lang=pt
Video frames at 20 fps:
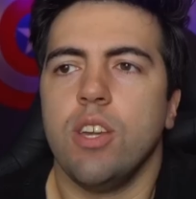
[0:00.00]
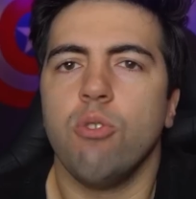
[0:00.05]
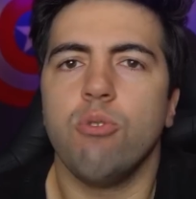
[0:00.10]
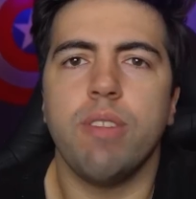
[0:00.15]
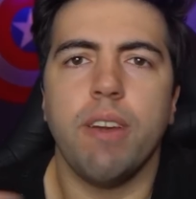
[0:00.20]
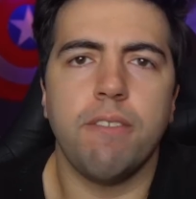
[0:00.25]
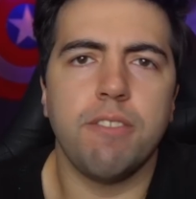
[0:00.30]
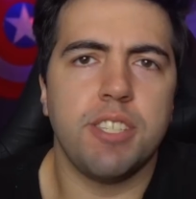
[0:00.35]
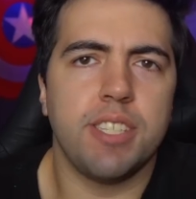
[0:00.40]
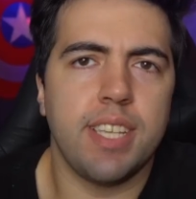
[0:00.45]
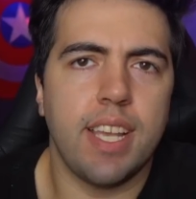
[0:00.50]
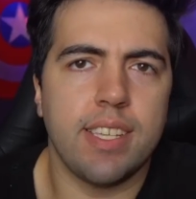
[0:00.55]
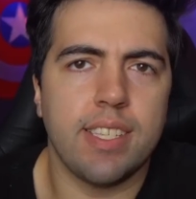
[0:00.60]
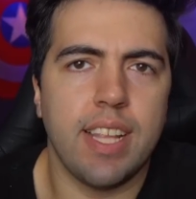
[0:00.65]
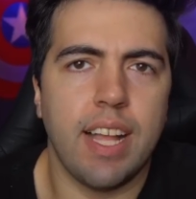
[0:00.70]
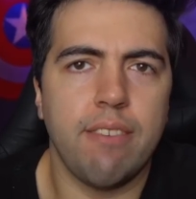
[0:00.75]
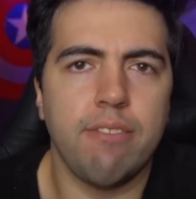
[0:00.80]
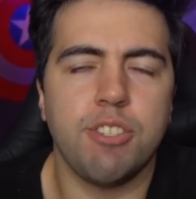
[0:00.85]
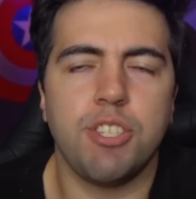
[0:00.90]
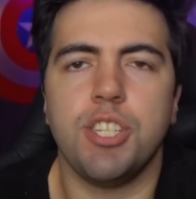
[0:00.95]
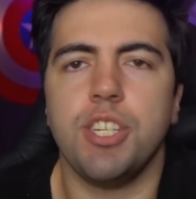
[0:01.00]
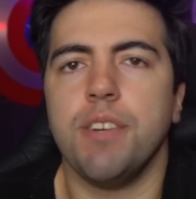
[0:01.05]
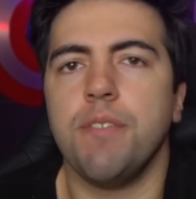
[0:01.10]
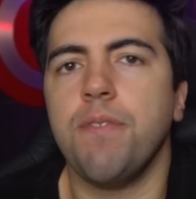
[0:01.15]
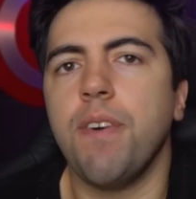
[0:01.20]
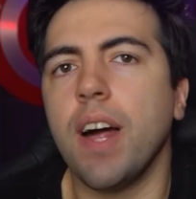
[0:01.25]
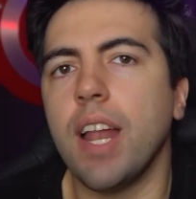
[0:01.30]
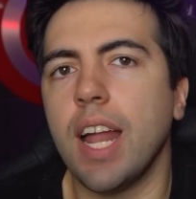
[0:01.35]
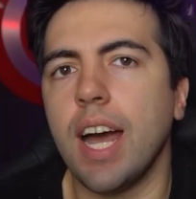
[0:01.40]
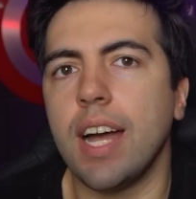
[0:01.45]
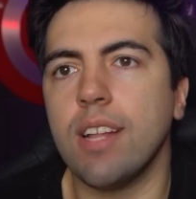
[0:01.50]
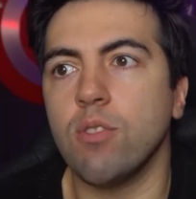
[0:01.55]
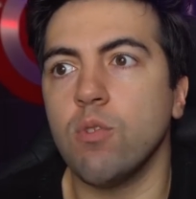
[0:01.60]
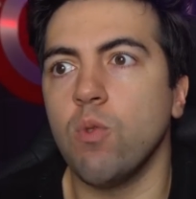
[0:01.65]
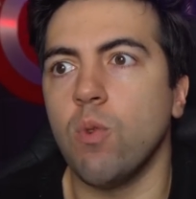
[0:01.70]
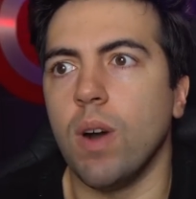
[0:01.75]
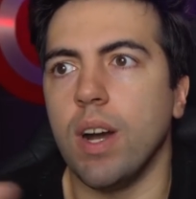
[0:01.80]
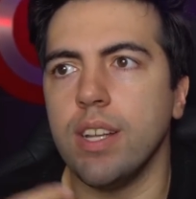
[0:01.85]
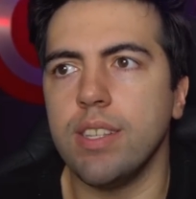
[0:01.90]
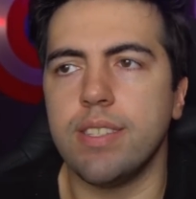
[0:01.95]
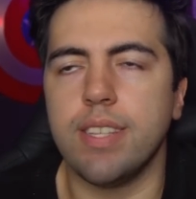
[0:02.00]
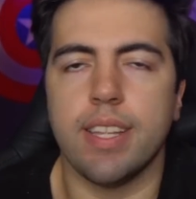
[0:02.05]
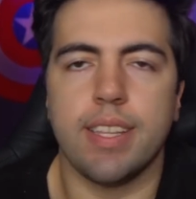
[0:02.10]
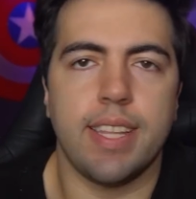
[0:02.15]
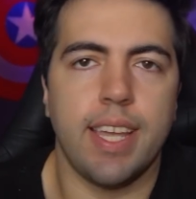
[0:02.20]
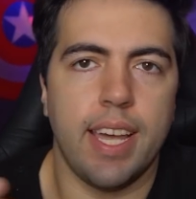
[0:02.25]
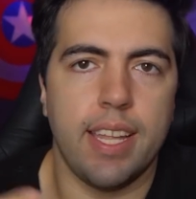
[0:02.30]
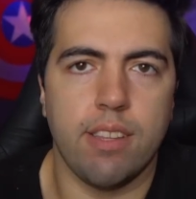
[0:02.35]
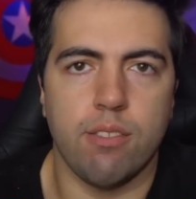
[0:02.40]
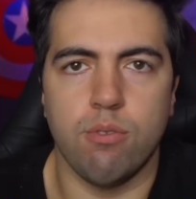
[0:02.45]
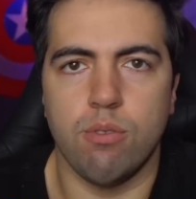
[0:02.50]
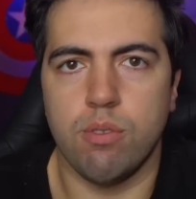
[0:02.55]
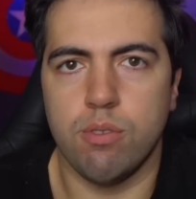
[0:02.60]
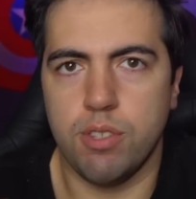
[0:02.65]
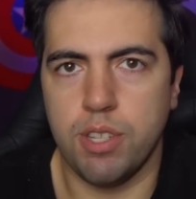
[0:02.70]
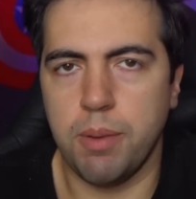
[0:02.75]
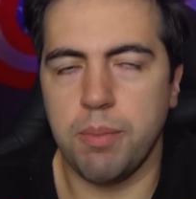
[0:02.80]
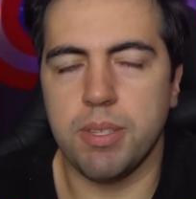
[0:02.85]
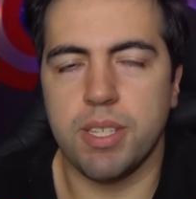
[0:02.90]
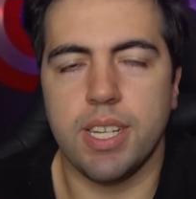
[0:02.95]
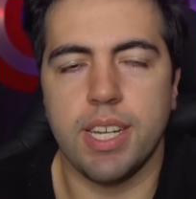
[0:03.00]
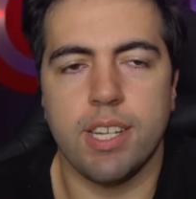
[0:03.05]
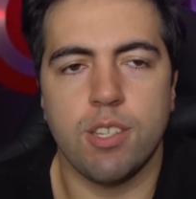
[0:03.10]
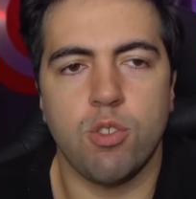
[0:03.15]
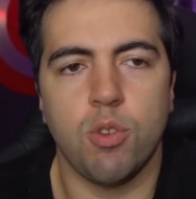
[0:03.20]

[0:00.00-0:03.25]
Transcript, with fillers: E o David Zaslav tinha falado antes até do James Gunn